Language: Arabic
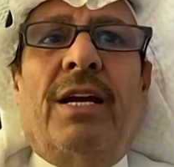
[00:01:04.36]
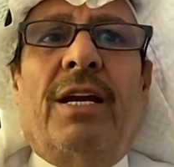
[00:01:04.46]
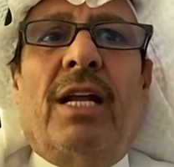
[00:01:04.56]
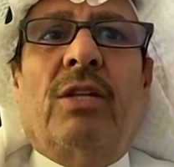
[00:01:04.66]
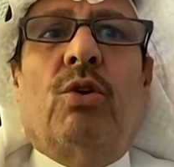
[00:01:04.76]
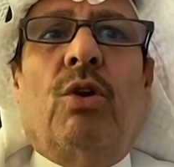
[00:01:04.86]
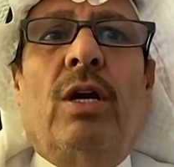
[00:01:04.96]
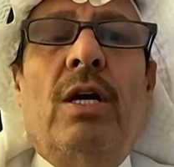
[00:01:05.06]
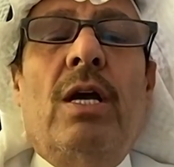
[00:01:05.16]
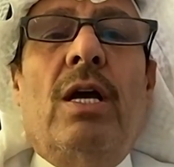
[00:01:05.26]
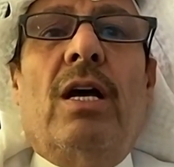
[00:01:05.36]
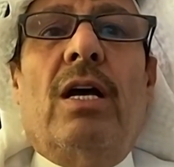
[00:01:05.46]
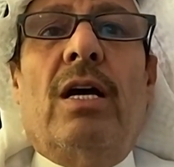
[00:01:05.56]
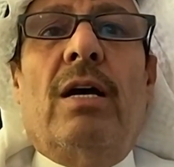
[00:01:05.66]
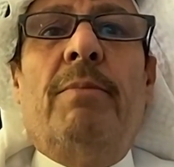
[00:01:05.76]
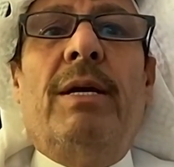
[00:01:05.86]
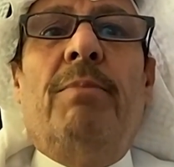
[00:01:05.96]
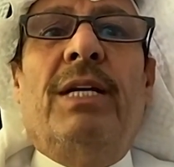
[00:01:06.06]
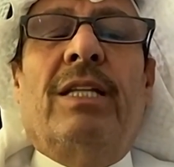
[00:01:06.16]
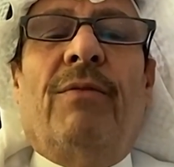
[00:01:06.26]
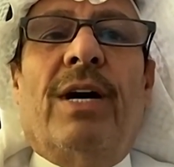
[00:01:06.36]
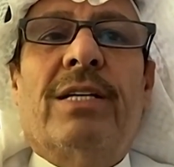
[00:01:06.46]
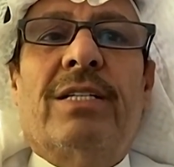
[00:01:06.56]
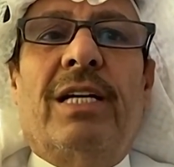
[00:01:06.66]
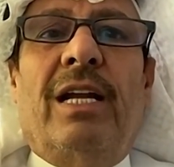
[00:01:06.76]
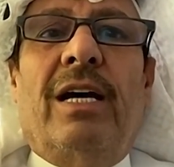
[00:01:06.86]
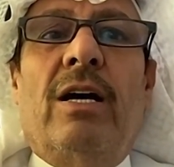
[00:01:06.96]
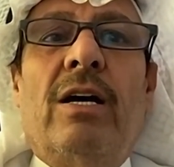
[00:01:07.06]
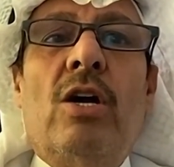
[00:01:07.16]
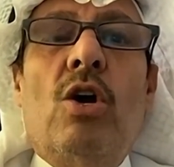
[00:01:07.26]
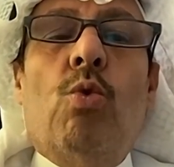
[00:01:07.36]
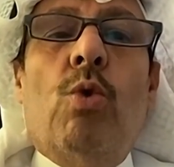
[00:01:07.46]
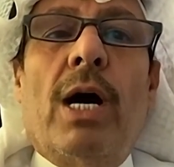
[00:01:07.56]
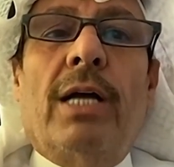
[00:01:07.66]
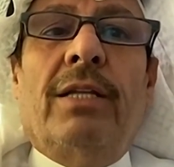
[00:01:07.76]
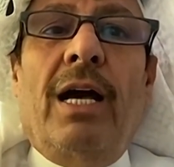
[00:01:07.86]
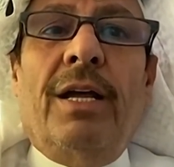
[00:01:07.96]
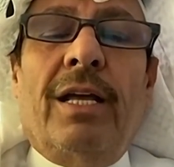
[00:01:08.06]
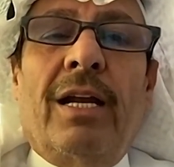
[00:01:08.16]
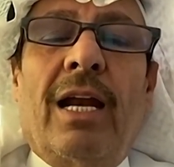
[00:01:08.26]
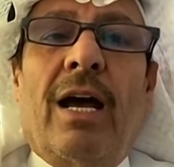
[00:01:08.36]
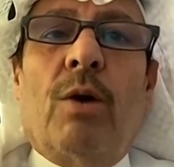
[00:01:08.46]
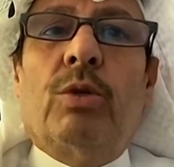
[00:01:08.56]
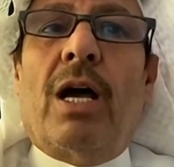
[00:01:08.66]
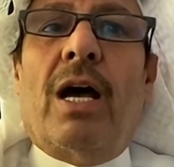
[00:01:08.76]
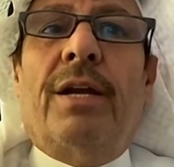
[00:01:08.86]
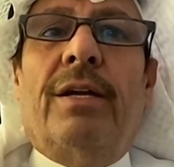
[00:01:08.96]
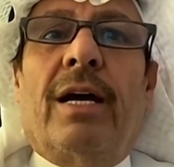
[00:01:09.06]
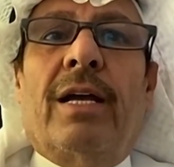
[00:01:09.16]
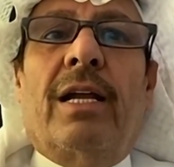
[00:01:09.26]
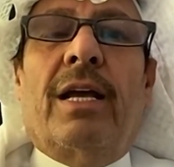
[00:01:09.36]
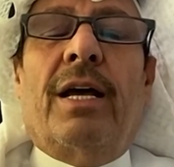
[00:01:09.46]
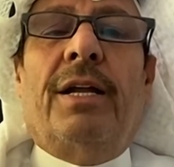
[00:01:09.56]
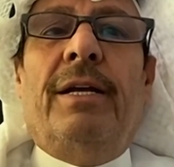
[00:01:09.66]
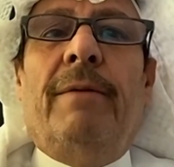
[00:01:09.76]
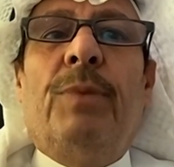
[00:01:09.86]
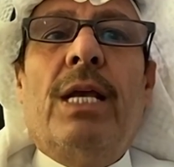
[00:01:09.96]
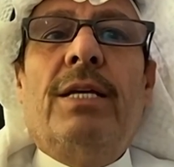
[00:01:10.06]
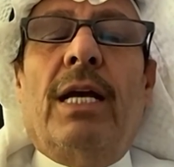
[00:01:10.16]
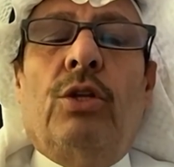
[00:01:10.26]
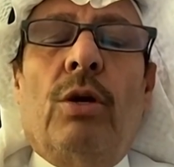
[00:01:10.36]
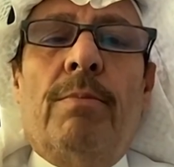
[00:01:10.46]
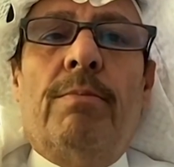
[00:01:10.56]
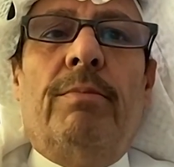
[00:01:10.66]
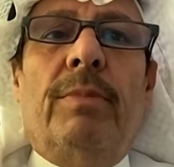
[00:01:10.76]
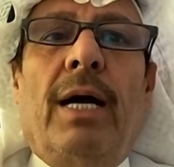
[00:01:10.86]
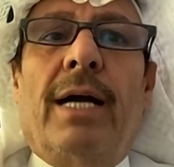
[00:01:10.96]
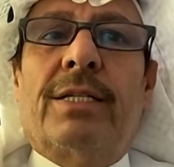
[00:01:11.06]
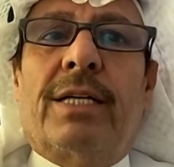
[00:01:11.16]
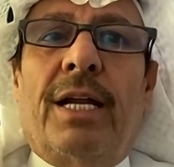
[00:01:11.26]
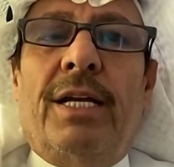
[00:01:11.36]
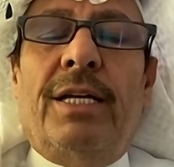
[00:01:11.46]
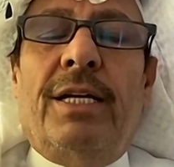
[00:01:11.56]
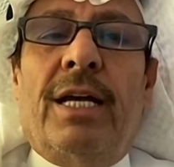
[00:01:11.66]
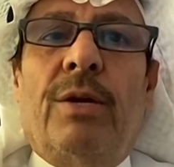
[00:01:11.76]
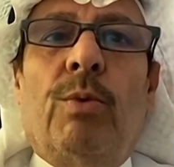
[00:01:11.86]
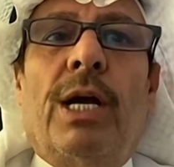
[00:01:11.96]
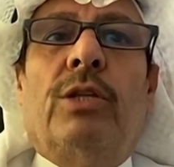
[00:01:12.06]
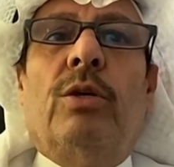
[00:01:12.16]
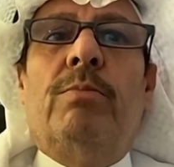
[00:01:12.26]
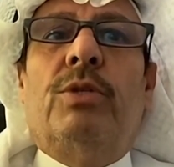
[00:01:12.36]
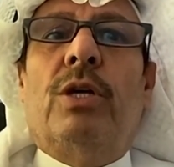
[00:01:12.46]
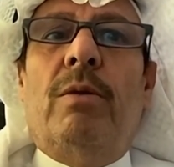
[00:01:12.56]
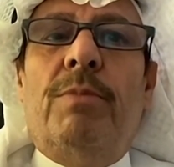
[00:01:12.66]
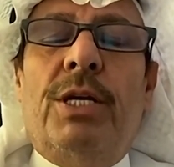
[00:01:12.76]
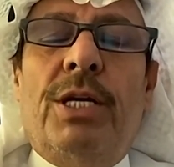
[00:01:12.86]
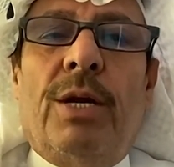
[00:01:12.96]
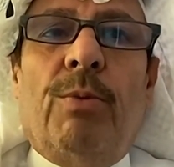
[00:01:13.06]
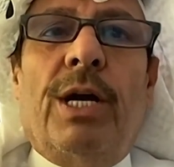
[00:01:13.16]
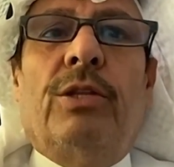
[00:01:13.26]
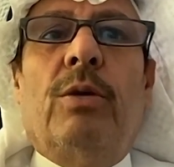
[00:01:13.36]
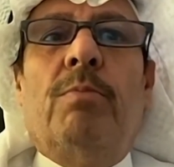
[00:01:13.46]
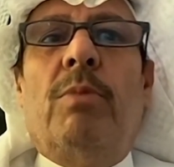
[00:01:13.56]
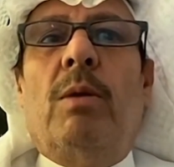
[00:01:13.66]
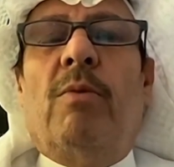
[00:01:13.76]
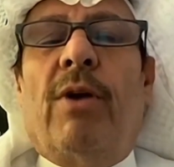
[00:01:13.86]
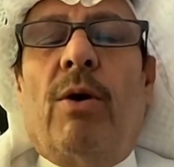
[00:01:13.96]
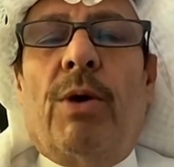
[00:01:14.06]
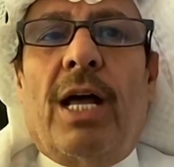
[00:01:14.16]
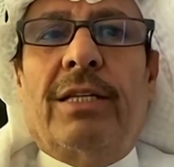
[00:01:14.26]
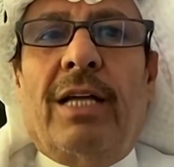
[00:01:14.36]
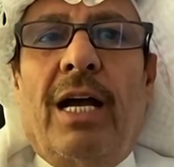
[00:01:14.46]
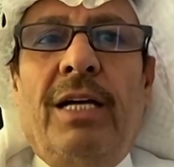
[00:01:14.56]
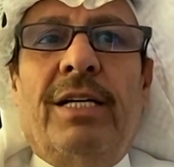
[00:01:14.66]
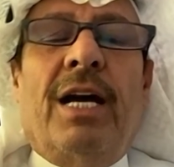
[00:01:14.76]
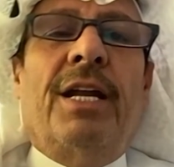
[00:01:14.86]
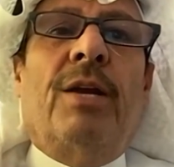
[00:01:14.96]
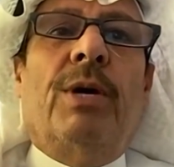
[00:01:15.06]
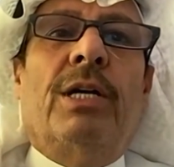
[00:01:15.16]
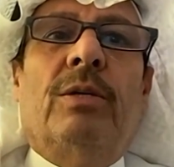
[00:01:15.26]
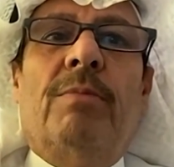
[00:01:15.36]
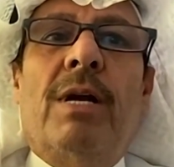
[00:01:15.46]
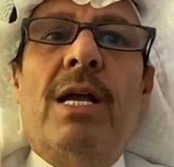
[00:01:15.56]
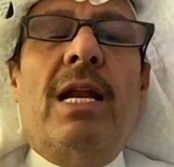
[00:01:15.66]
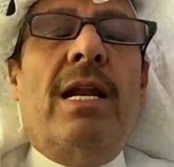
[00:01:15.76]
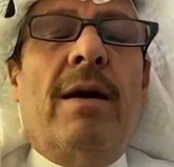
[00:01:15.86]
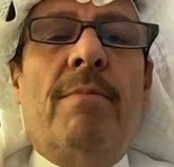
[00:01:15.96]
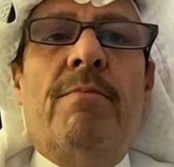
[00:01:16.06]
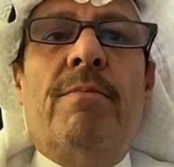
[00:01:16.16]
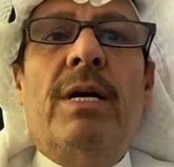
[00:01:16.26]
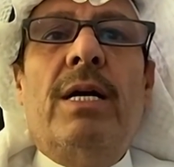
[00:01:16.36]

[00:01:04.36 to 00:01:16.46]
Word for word: ان ندخل آه، بتفاصيلها وتحرير الاوطان اخي الكريم يتم عسكريا ويتم سلميا ويتم بالمفاوضات احيانا ويتم لم